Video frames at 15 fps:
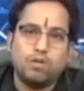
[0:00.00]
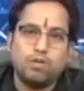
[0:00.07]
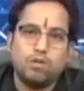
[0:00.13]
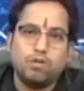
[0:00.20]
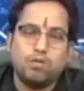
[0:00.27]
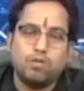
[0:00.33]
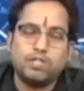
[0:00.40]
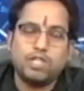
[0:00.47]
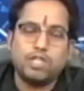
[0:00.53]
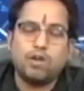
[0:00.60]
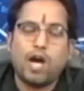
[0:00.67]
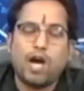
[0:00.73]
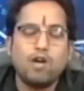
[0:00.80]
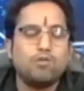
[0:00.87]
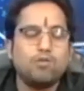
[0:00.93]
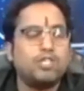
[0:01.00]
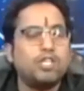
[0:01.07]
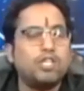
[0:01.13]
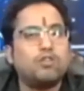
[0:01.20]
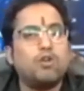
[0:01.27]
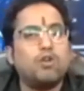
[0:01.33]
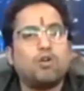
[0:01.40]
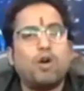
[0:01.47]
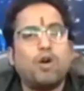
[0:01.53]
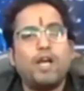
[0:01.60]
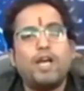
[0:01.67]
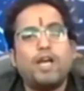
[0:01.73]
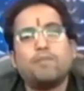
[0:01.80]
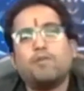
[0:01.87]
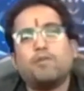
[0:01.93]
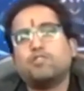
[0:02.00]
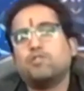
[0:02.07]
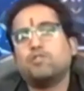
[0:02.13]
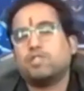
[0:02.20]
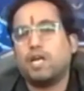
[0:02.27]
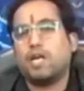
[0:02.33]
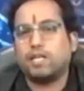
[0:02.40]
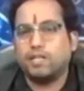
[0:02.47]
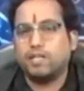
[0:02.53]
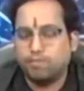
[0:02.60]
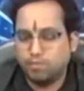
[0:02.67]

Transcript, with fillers: ওর যেন আয়ু দীর্ঘ কয়েক বছর থাকে